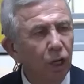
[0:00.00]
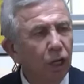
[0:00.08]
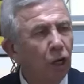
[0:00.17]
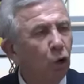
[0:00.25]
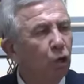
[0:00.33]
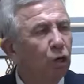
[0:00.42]

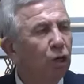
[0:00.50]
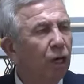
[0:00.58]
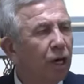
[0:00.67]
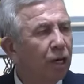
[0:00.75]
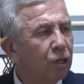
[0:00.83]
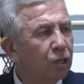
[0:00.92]
Ee, onun
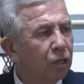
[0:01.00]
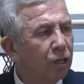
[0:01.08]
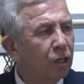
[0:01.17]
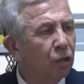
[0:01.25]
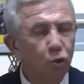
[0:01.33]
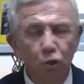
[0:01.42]

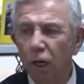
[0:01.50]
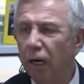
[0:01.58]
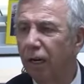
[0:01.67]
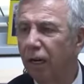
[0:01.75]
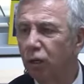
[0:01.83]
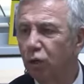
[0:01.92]
haricinde
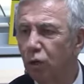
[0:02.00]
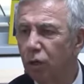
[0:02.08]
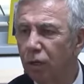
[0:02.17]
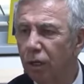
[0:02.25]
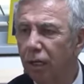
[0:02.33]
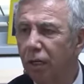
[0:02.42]
söylenen
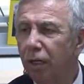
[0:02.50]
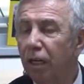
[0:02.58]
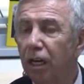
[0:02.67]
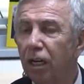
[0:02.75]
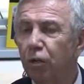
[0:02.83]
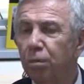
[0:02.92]
sözlerin
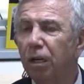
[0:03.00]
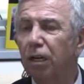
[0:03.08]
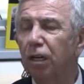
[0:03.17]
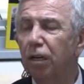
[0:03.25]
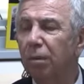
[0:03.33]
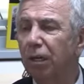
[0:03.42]
hiçbir
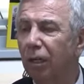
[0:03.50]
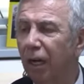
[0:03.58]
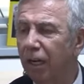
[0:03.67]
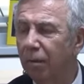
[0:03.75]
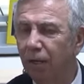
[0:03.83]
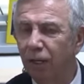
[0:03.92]
kıymet
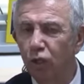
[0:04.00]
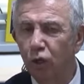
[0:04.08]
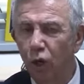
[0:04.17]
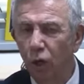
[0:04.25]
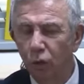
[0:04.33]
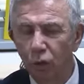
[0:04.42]
harbiyesi
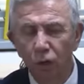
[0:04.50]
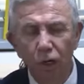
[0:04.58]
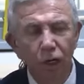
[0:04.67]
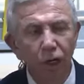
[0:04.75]
yoktur.